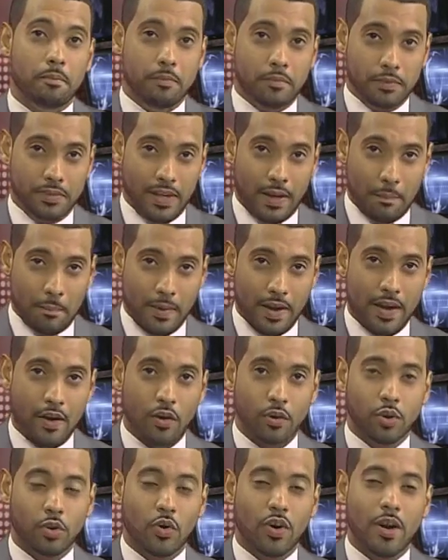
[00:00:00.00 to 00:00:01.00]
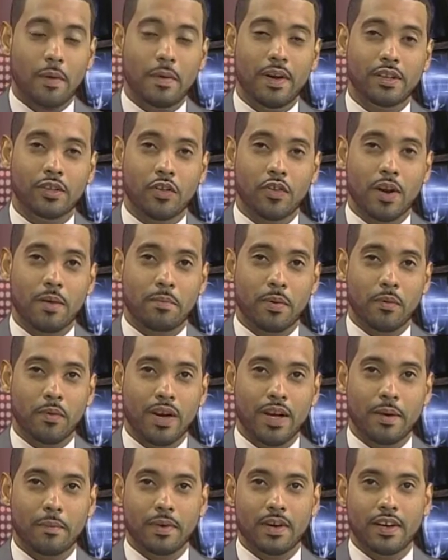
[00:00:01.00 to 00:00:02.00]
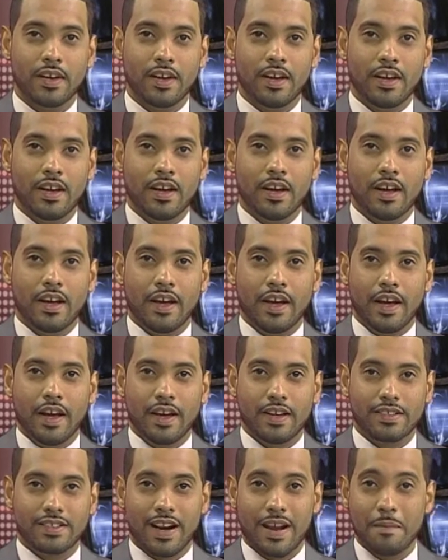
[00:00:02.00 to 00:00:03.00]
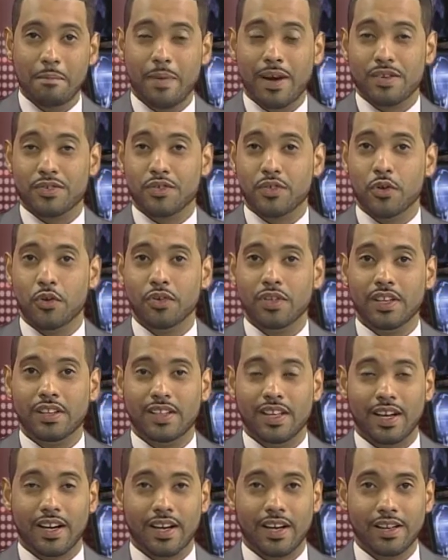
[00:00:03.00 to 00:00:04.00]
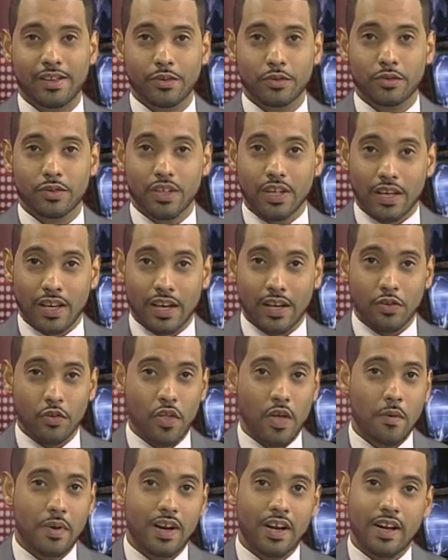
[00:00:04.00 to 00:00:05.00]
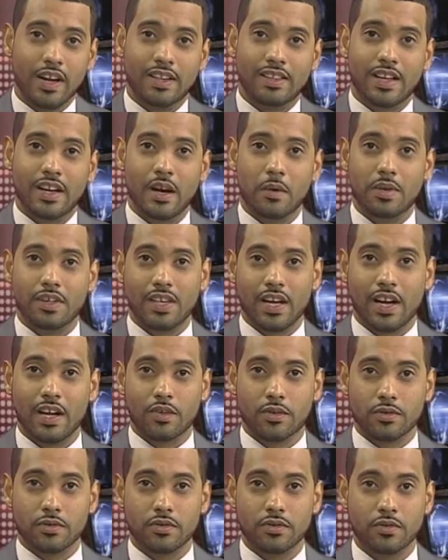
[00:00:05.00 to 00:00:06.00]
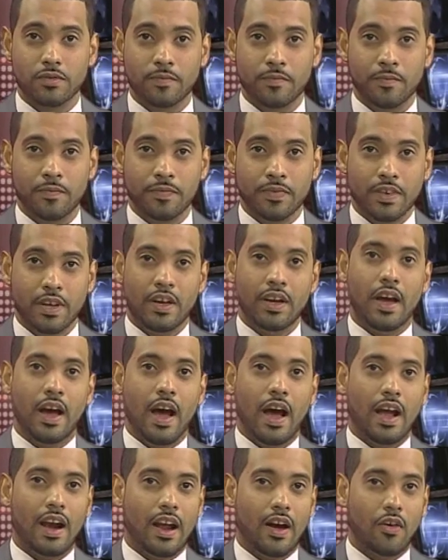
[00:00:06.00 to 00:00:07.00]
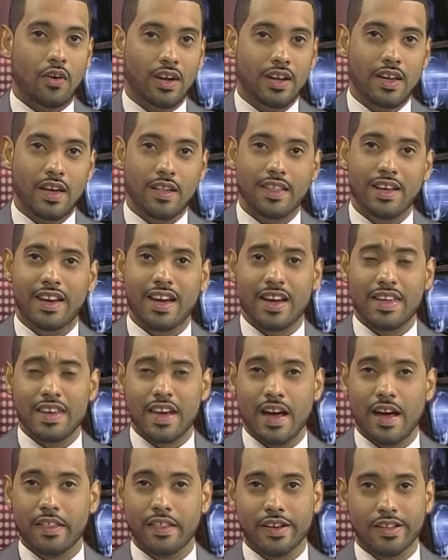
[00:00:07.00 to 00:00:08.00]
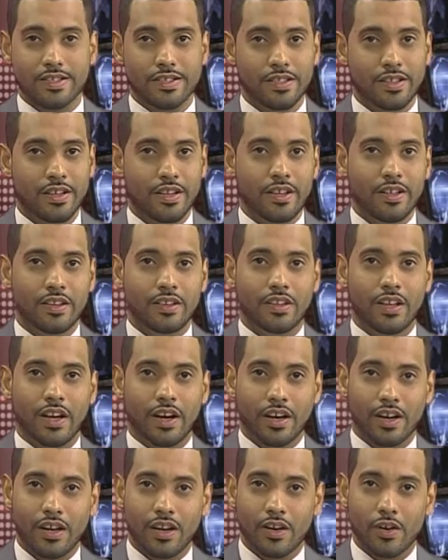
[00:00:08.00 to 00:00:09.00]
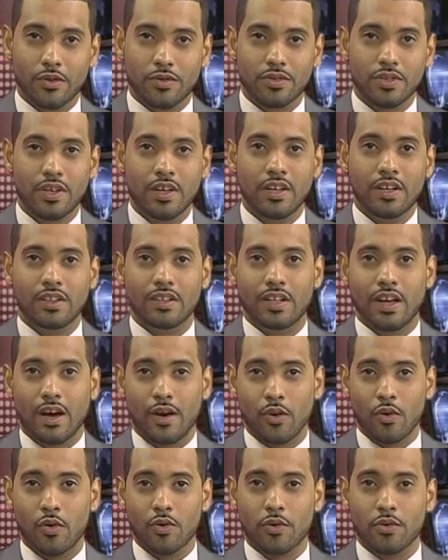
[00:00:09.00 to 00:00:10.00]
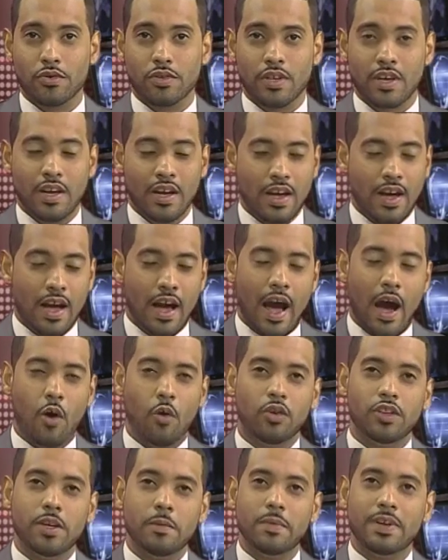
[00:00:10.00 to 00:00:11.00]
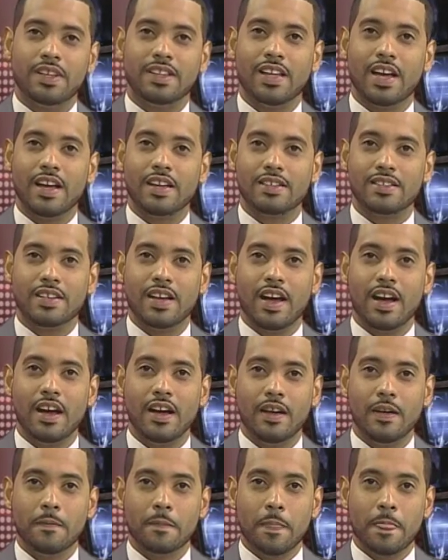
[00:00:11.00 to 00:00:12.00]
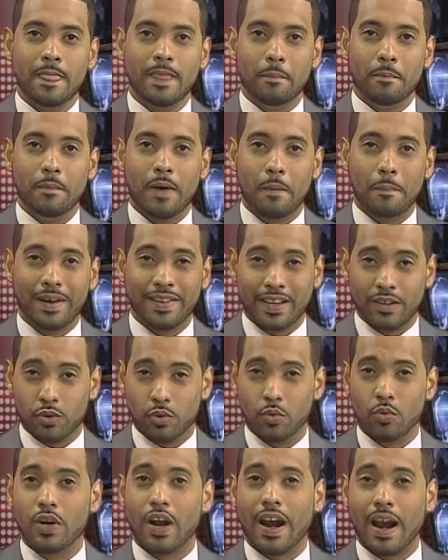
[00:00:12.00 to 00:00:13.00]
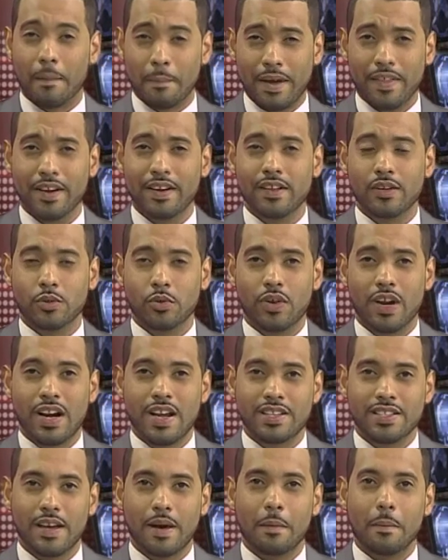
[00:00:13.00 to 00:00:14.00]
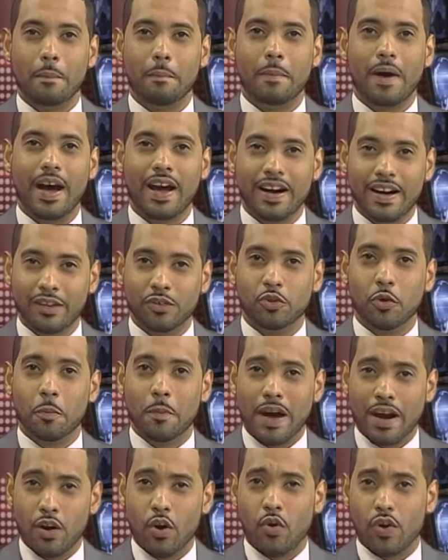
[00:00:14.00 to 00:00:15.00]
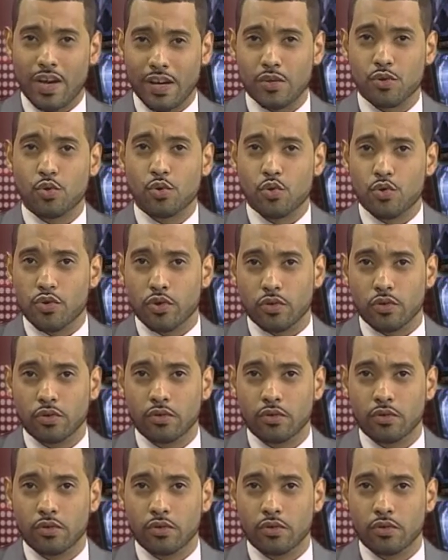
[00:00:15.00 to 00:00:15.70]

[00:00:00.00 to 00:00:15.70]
También otro elemento del problema es la invasión de terrenos que no deberían estar habitados, a la orilla de cañadas, de ríos, de arroyos. A última instancia, mamá natura, la madre naturaleza va a retomar lo que es suyo,